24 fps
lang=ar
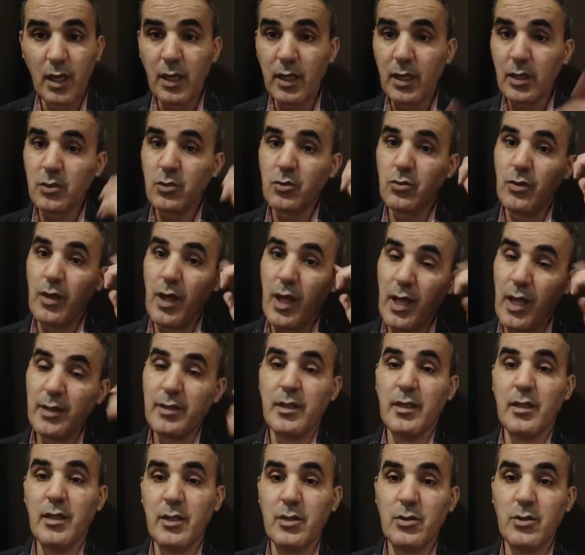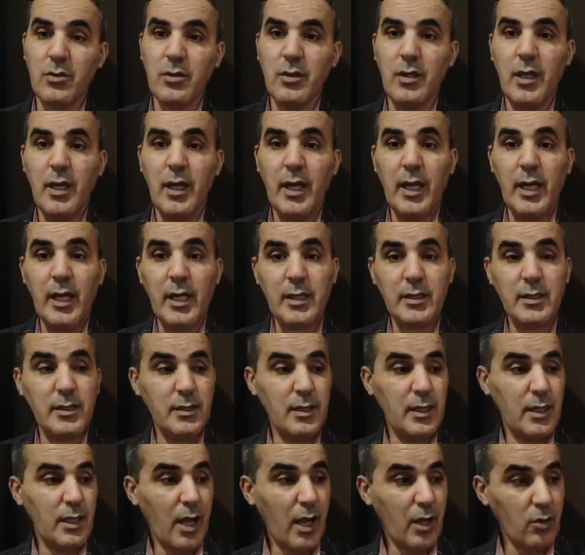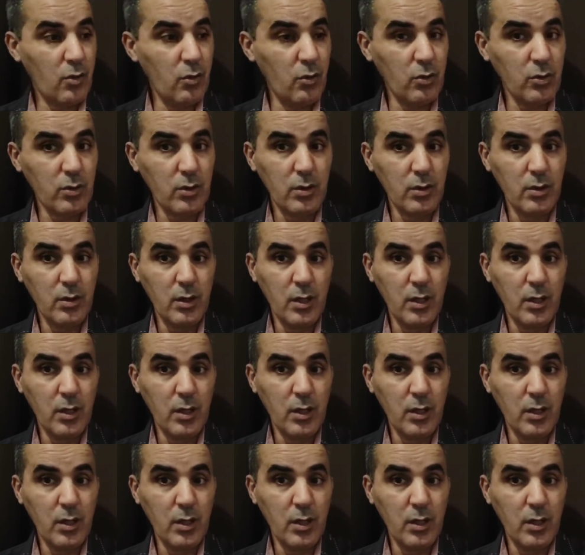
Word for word: انك تكون انتيليجون انك تدي لاكور